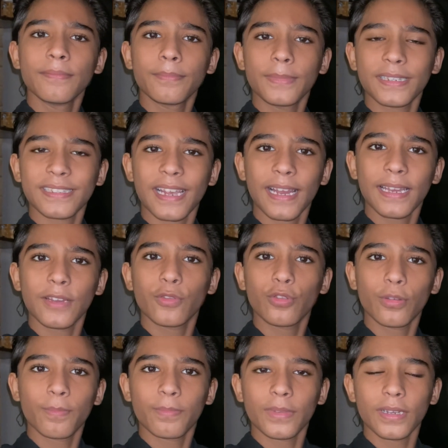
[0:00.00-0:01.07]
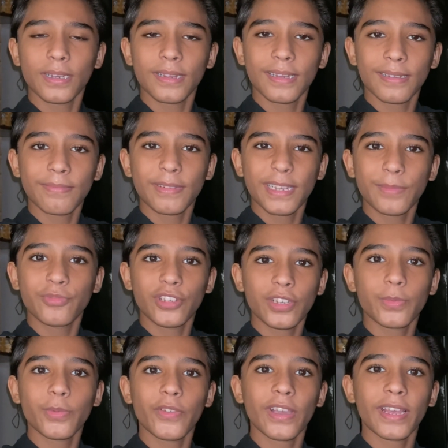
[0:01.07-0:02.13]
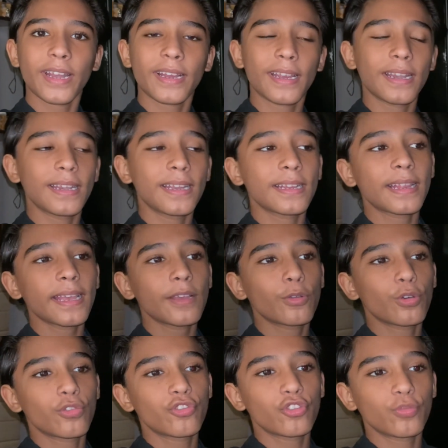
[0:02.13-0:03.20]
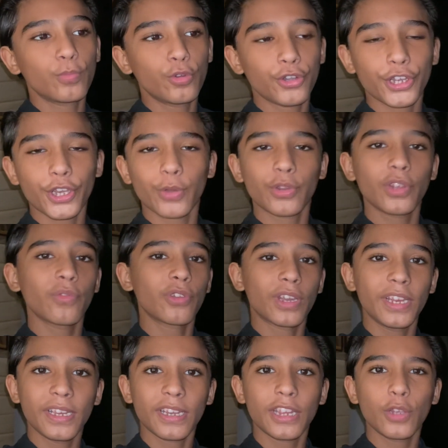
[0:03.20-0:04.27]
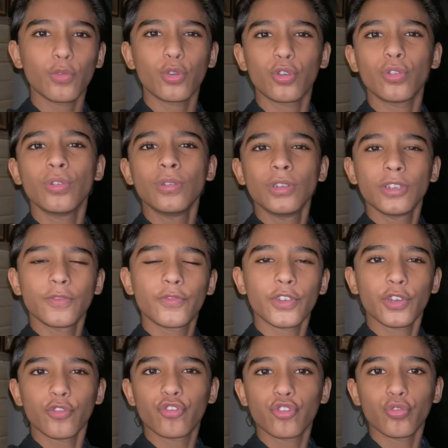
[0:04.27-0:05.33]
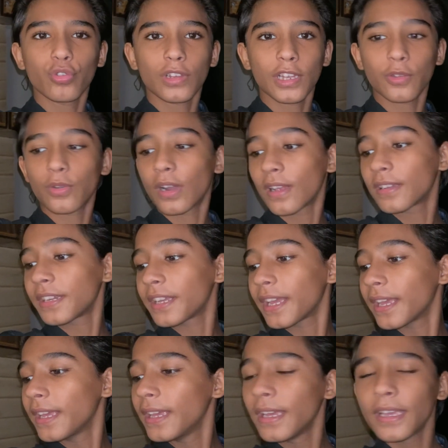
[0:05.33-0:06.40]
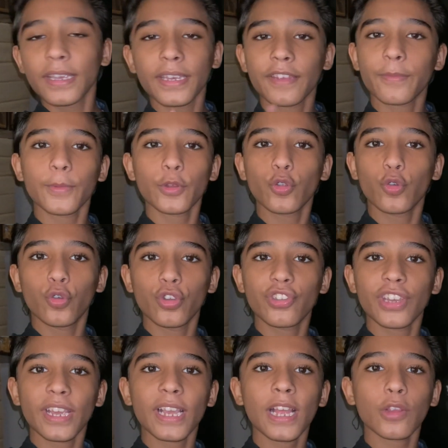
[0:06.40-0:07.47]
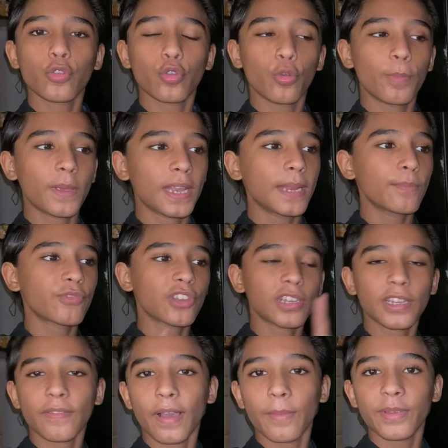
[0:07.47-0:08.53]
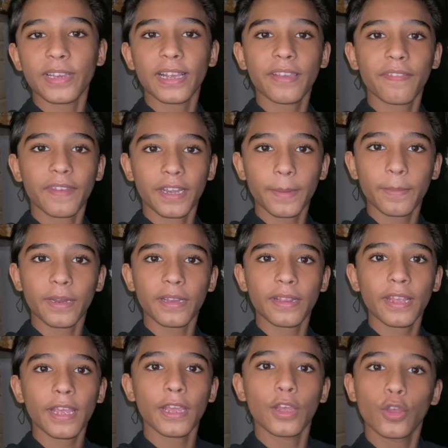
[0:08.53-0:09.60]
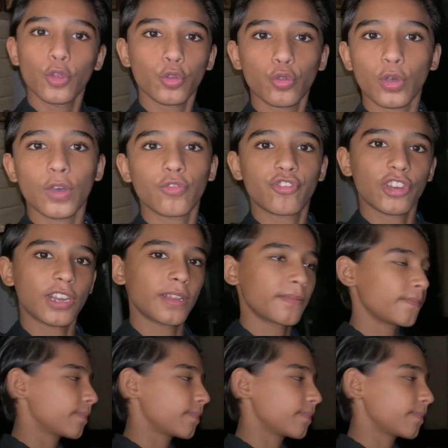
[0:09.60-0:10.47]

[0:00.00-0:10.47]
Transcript: मसाले को अपने अंदर मतलब जज्ब वगैरह कर लेता है और जो बोटियाँ होती है वो नहीं करती वो फिर इशू होता है बड़ा ठीक है इसमें तो हो जाएगा तो पहले हम चलते हैं वहाँ पर जाके सेटअप करते हैं तो आओ चले